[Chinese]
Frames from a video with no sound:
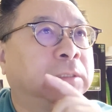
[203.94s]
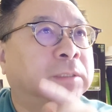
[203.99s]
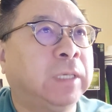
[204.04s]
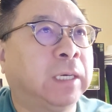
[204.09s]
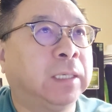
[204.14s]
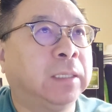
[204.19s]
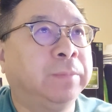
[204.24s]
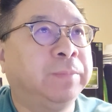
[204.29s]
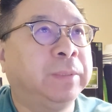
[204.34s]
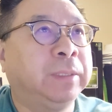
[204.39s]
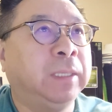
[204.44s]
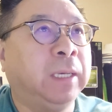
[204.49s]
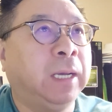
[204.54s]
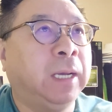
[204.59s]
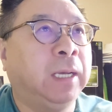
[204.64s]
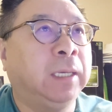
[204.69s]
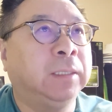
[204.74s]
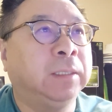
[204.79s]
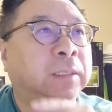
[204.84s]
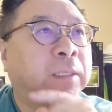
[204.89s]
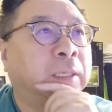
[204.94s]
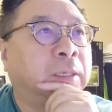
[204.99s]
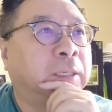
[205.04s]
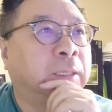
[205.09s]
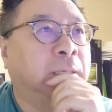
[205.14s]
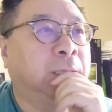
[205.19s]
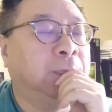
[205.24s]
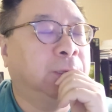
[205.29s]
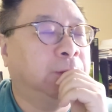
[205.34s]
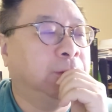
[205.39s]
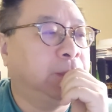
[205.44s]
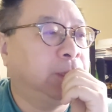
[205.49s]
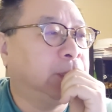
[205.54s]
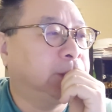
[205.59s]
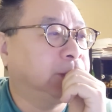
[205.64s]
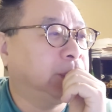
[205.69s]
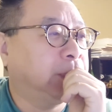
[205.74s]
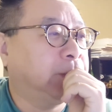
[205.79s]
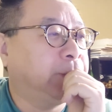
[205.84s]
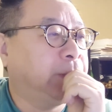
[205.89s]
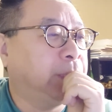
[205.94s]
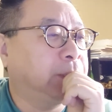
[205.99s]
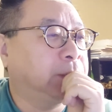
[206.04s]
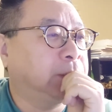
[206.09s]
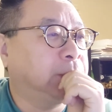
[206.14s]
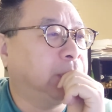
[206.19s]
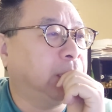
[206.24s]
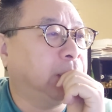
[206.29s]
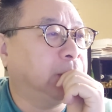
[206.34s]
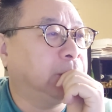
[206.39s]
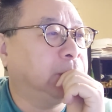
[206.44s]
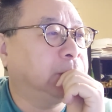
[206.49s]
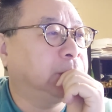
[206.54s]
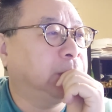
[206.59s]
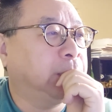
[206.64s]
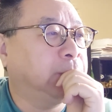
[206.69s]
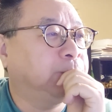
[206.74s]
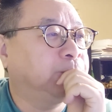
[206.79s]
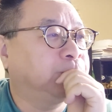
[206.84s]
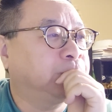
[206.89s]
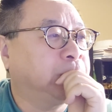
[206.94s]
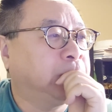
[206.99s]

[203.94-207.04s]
加勒比海的，我看加勒比海是哪个国家？